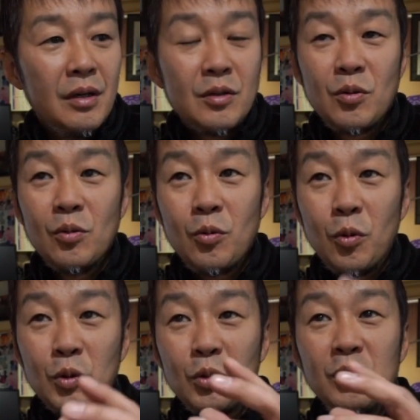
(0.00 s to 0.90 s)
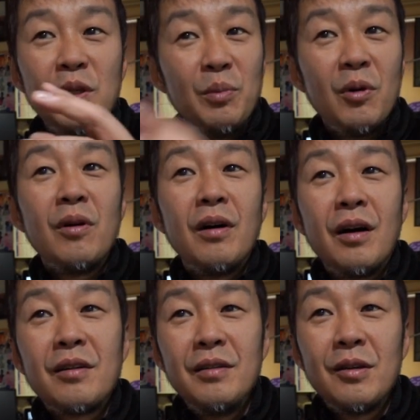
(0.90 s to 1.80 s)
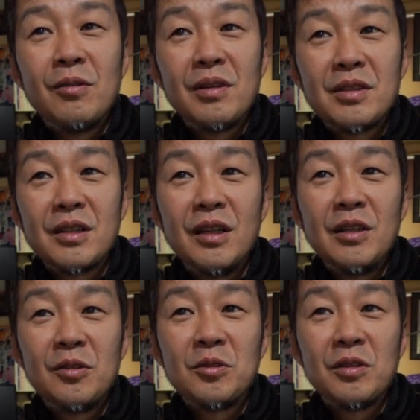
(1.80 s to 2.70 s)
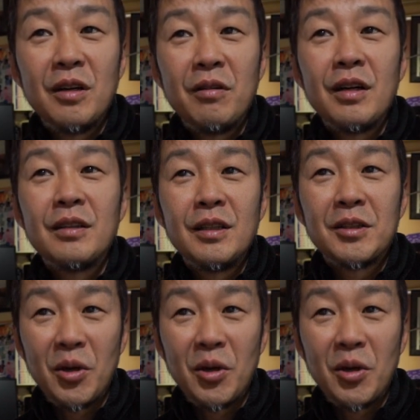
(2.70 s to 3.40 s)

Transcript: その五徳にもアルニコが使えることが分かって